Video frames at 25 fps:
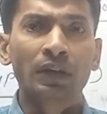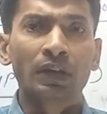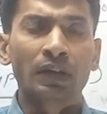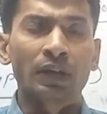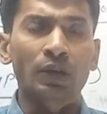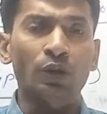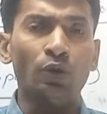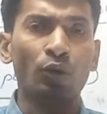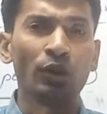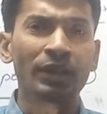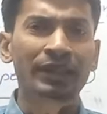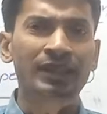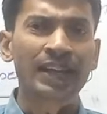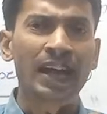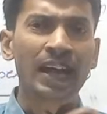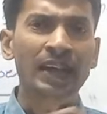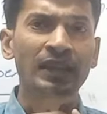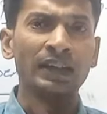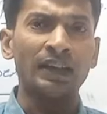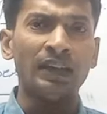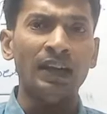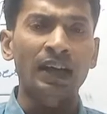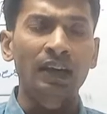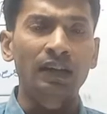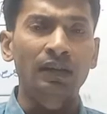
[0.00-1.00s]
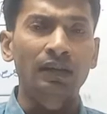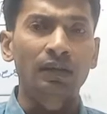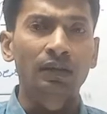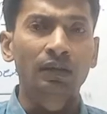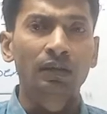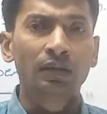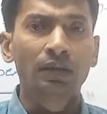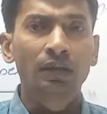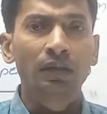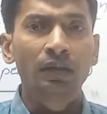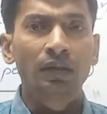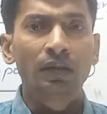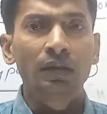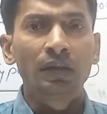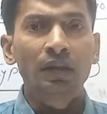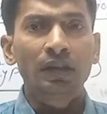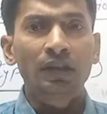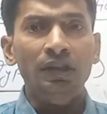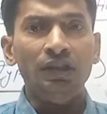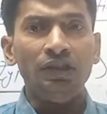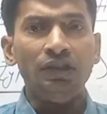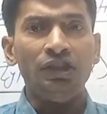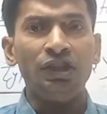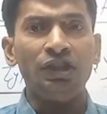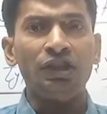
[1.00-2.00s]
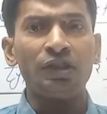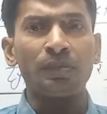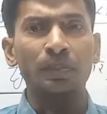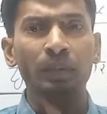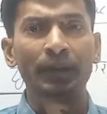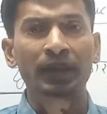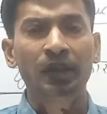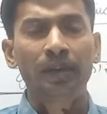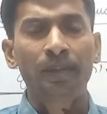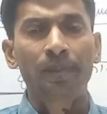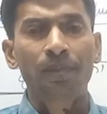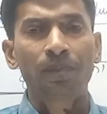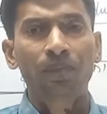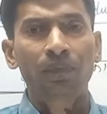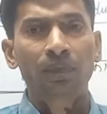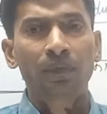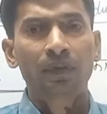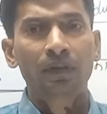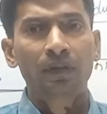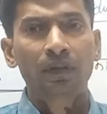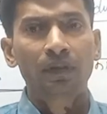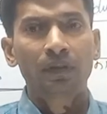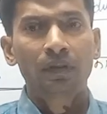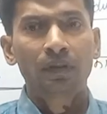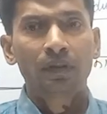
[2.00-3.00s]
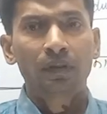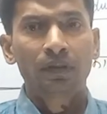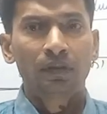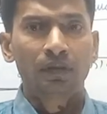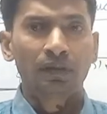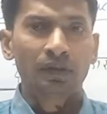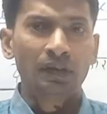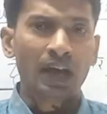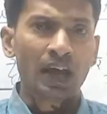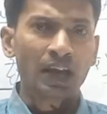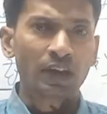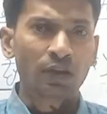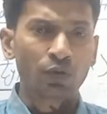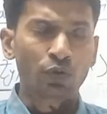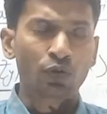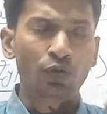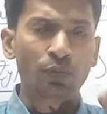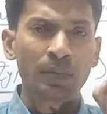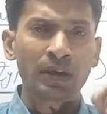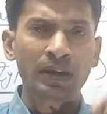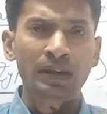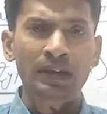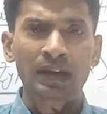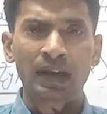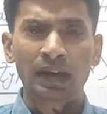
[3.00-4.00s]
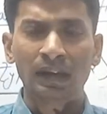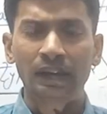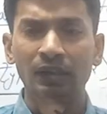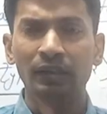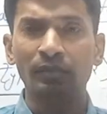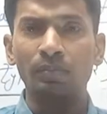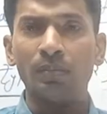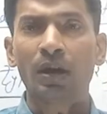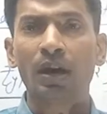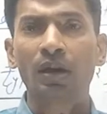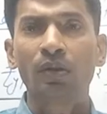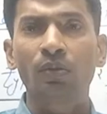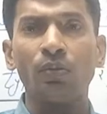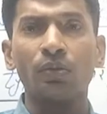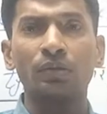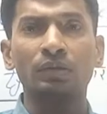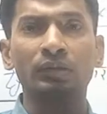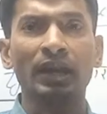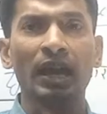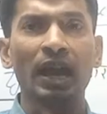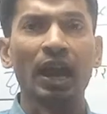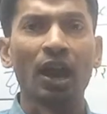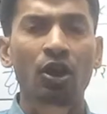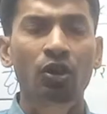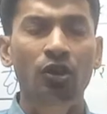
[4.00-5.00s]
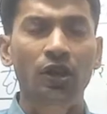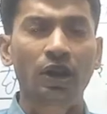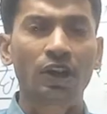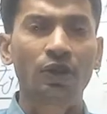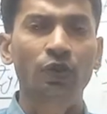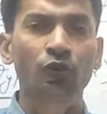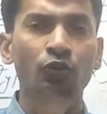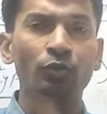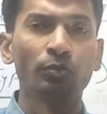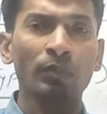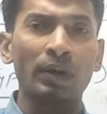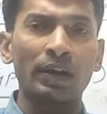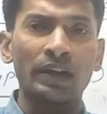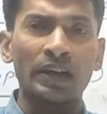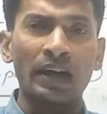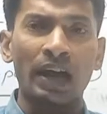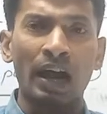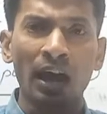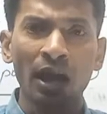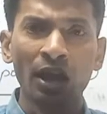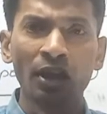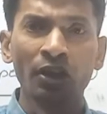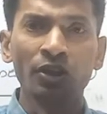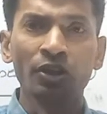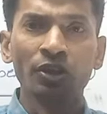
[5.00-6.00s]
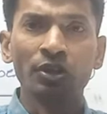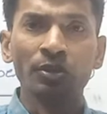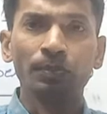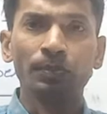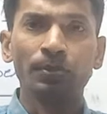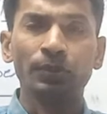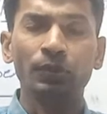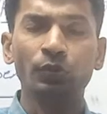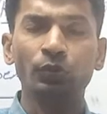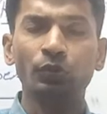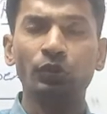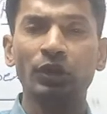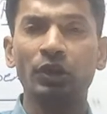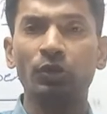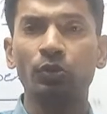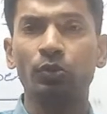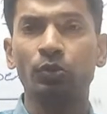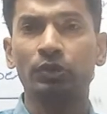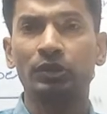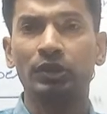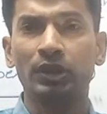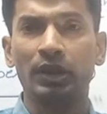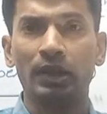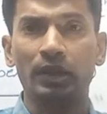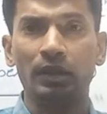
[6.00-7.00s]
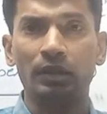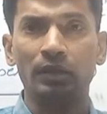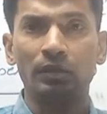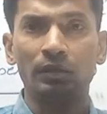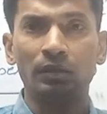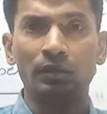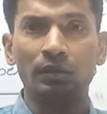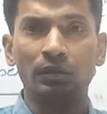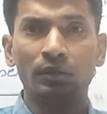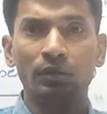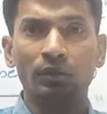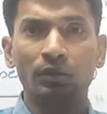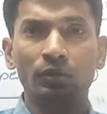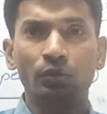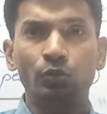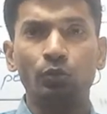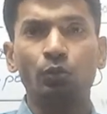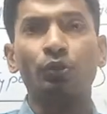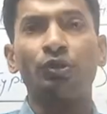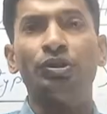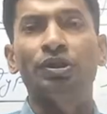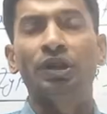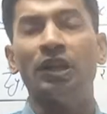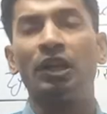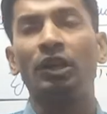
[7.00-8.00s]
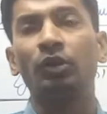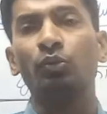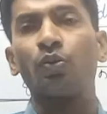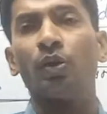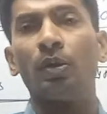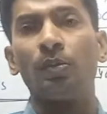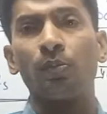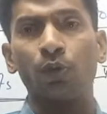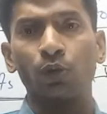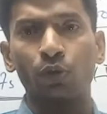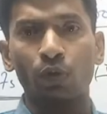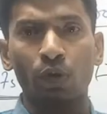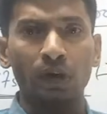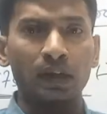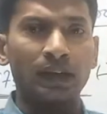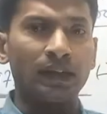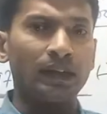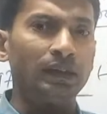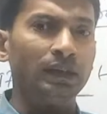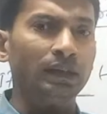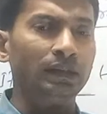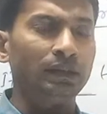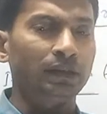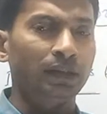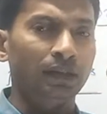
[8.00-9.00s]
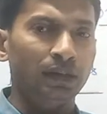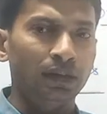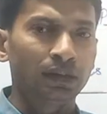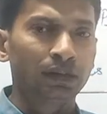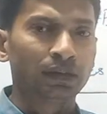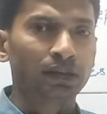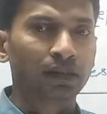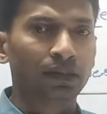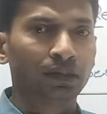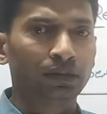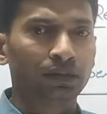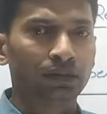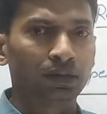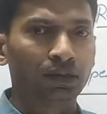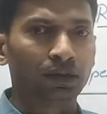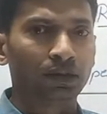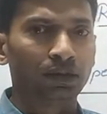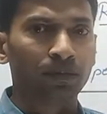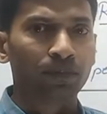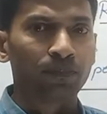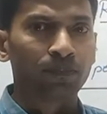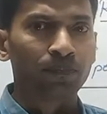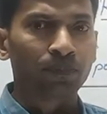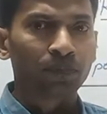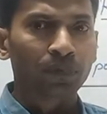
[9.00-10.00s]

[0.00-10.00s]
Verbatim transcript: कि वैसा जनन जिसमें ना युग्मक का निर्माण होता है और ना युग्मक का फ्यूजन होता है तो उस जनन को हम लोग अलैंगिक जनन कहते हैं